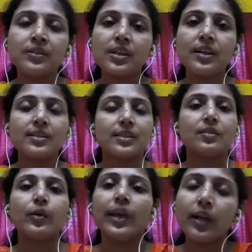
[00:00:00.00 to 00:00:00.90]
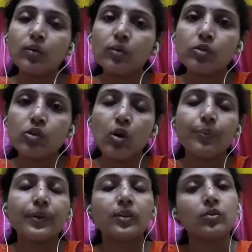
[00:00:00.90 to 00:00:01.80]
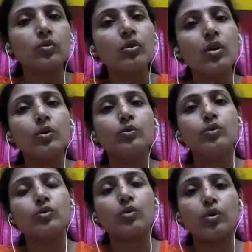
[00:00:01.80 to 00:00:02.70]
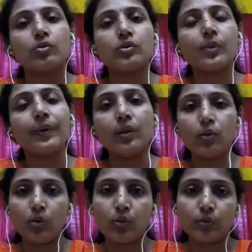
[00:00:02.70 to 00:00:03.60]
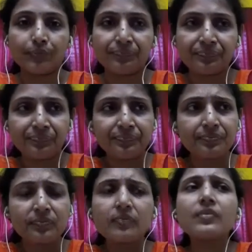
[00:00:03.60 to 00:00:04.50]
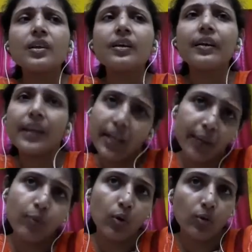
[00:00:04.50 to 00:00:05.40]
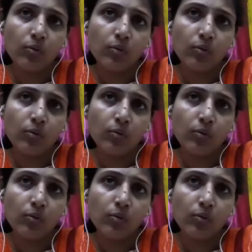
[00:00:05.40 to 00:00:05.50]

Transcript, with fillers: ঠিক আছে তো এগুলো সব কিন্তু উচ্চ রক্তচাপের লক্ষণ এবং